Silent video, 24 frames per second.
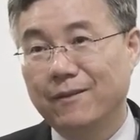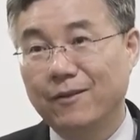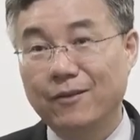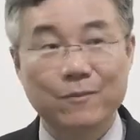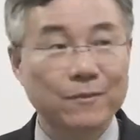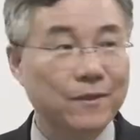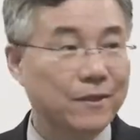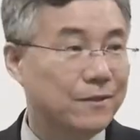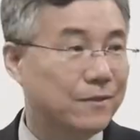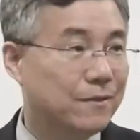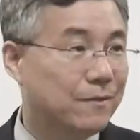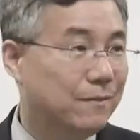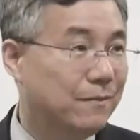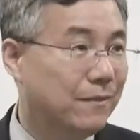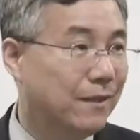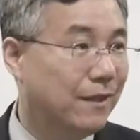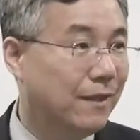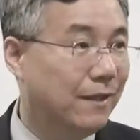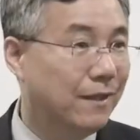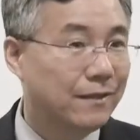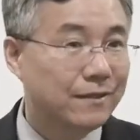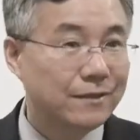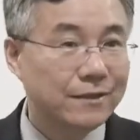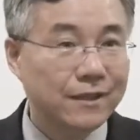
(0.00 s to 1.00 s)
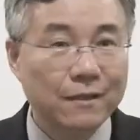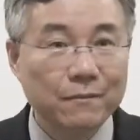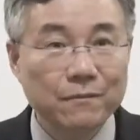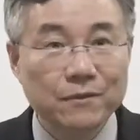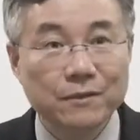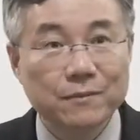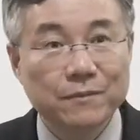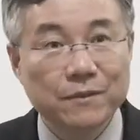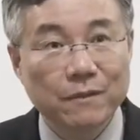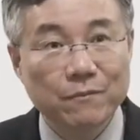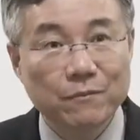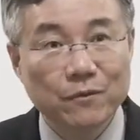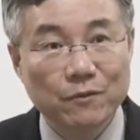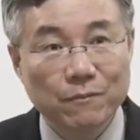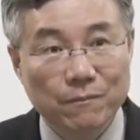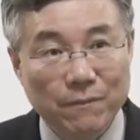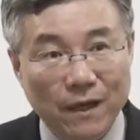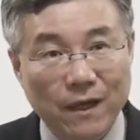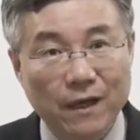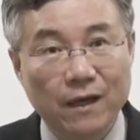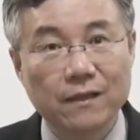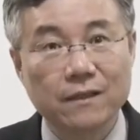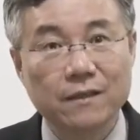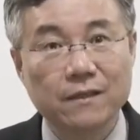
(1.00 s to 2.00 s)
얼마쯤? 33년
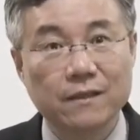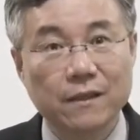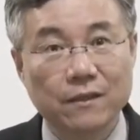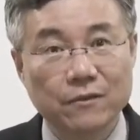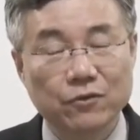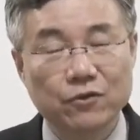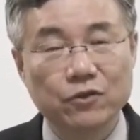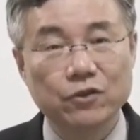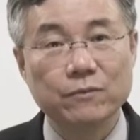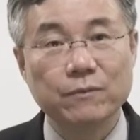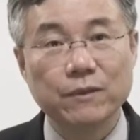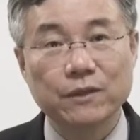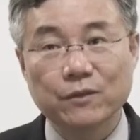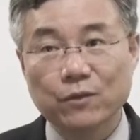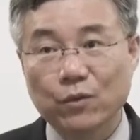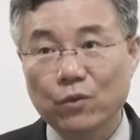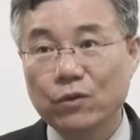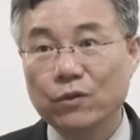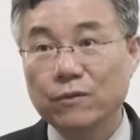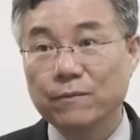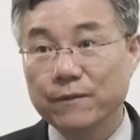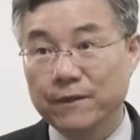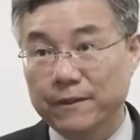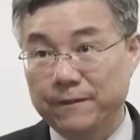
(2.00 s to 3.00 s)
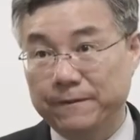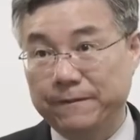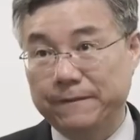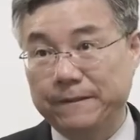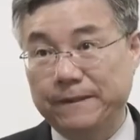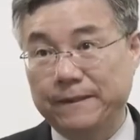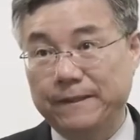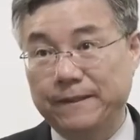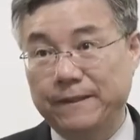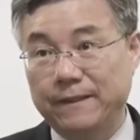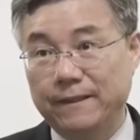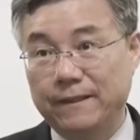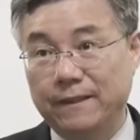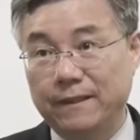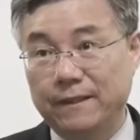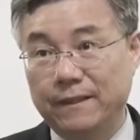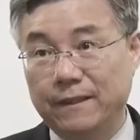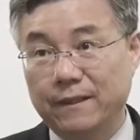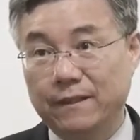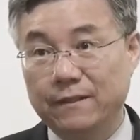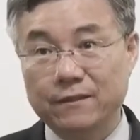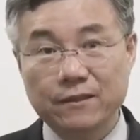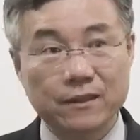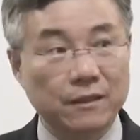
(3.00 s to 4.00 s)
반이 예수님의 초림이에요.
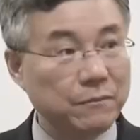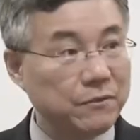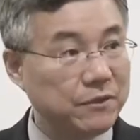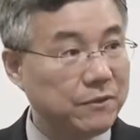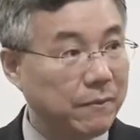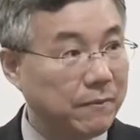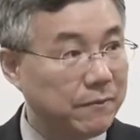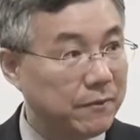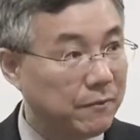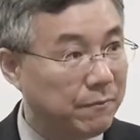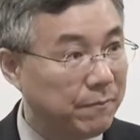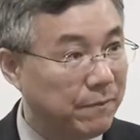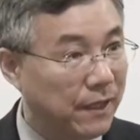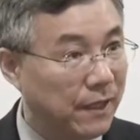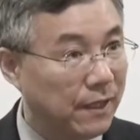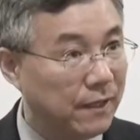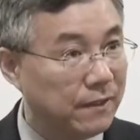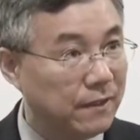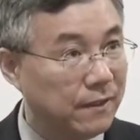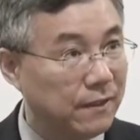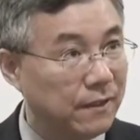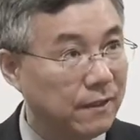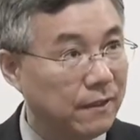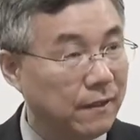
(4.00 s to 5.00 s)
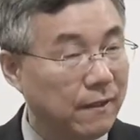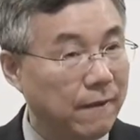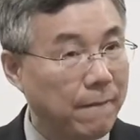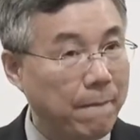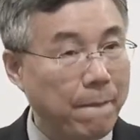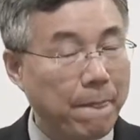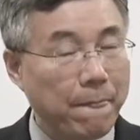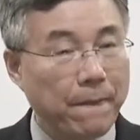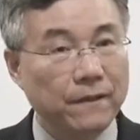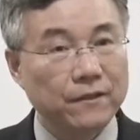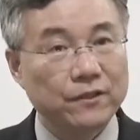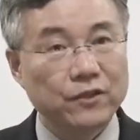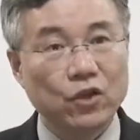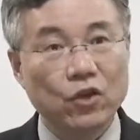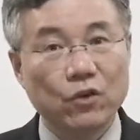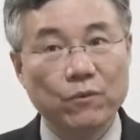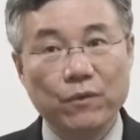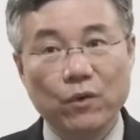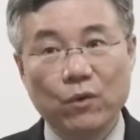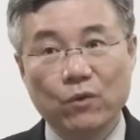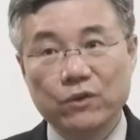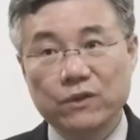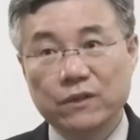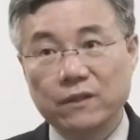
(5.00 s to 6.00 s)
그래서 33년 반이
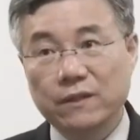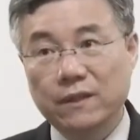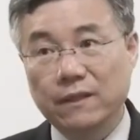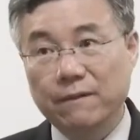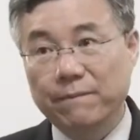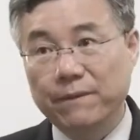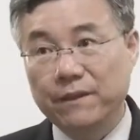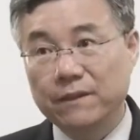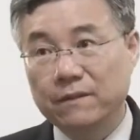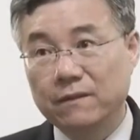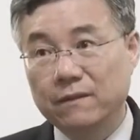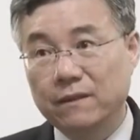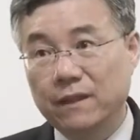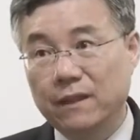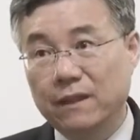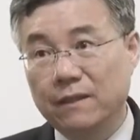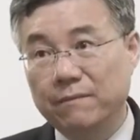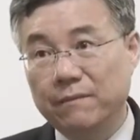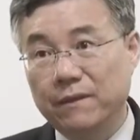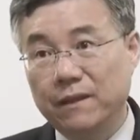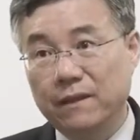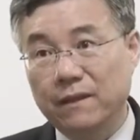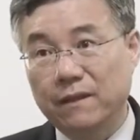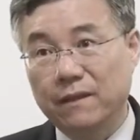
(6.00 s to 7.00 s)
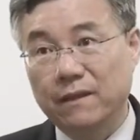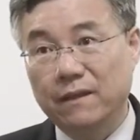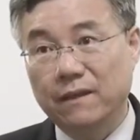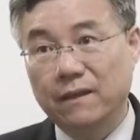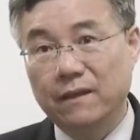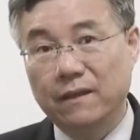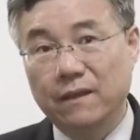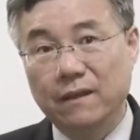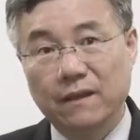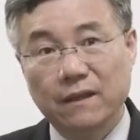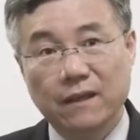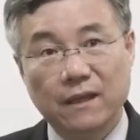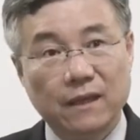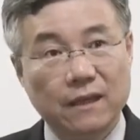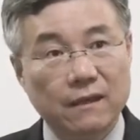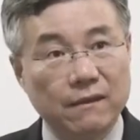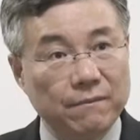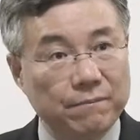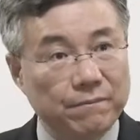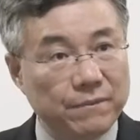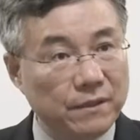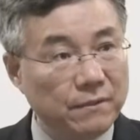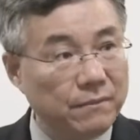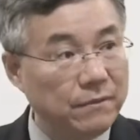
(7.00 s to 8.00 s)
처음에 오실 때 베들레헴에
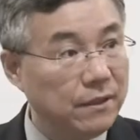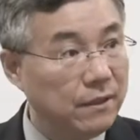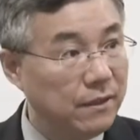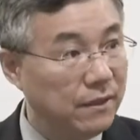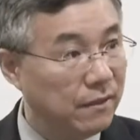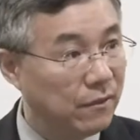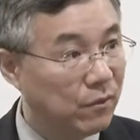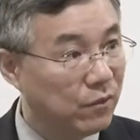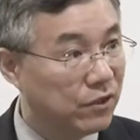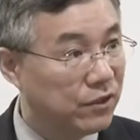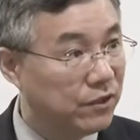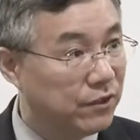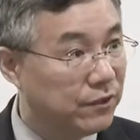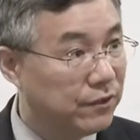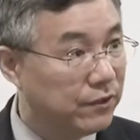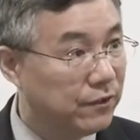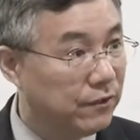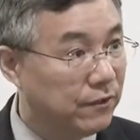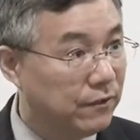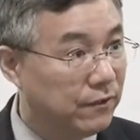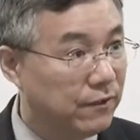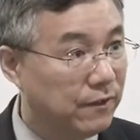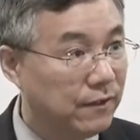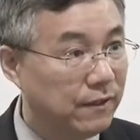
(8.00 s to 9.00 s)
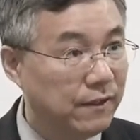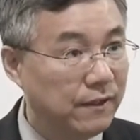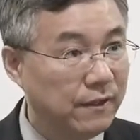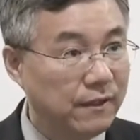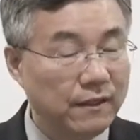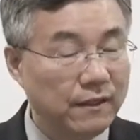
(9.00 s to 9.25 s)
예, 비밀리에 오시죠.